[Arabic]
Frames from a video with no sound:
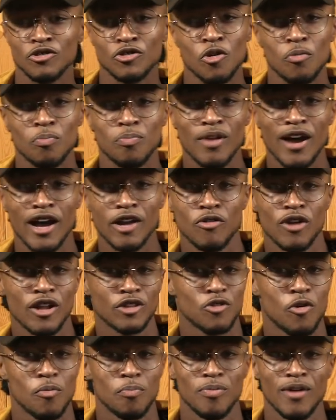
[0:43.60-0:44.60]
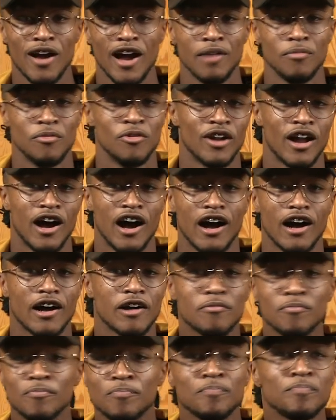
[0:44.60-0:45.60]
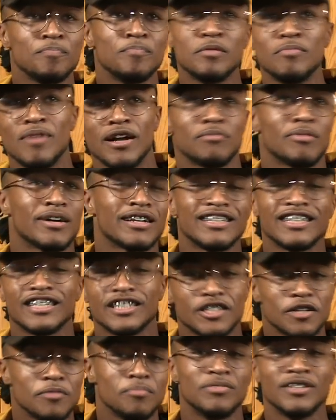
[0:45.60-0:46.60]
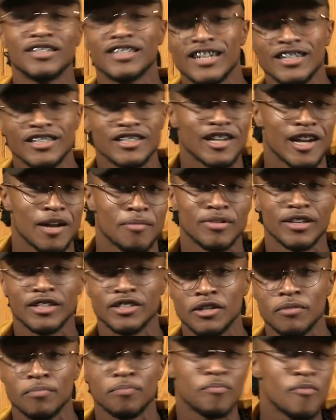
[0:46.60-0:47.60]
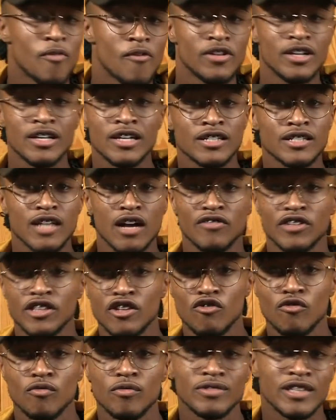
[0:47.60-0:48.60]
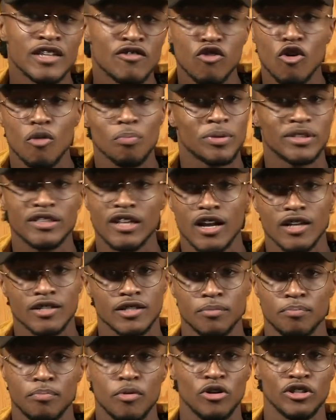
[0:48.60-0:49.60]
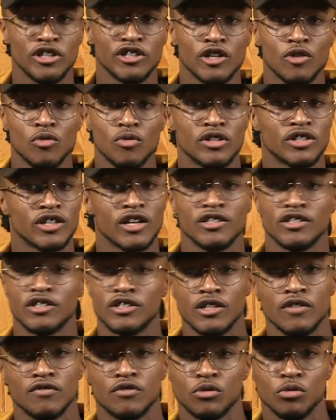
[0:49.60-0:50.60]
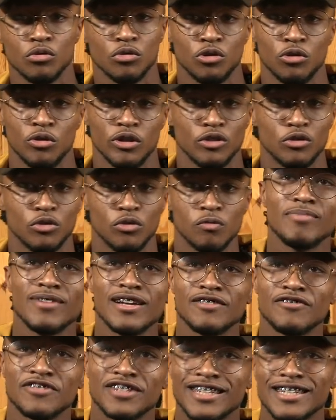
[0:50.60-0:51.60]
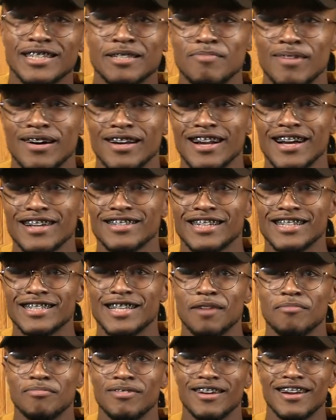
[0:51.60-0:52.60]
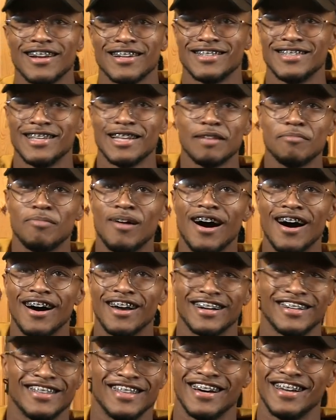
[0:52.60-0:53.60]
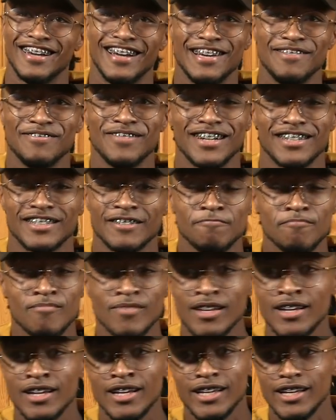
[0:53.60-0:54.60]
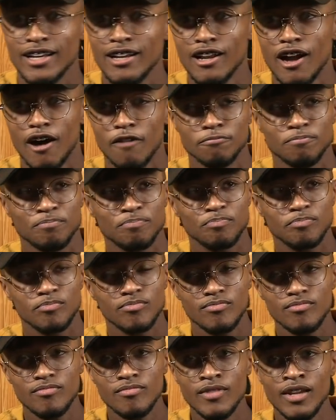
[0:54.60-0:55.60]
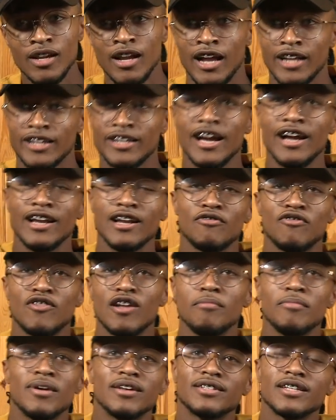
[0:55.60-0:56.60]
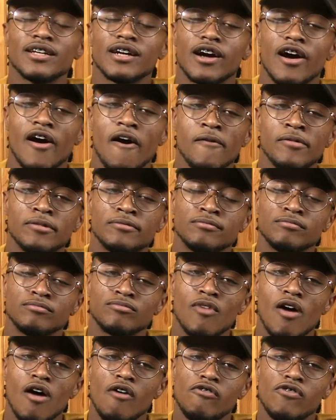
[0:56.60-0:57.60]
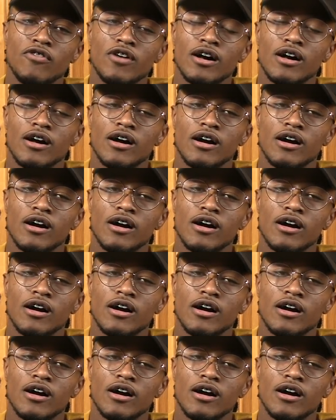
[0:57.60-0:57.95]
توب لاين ورا توب لاين ورا من بعد بغيت نكتب بديت كنجرب نكتب صافي ديفلوبيت راسي بوحدي تا وليت كنشتي في ستوديو بنادم باش كيسمع الرايس كيسحب لي رايس ديال البحر كتاع العيبات يلا عندنا حنا في لامازيغ ف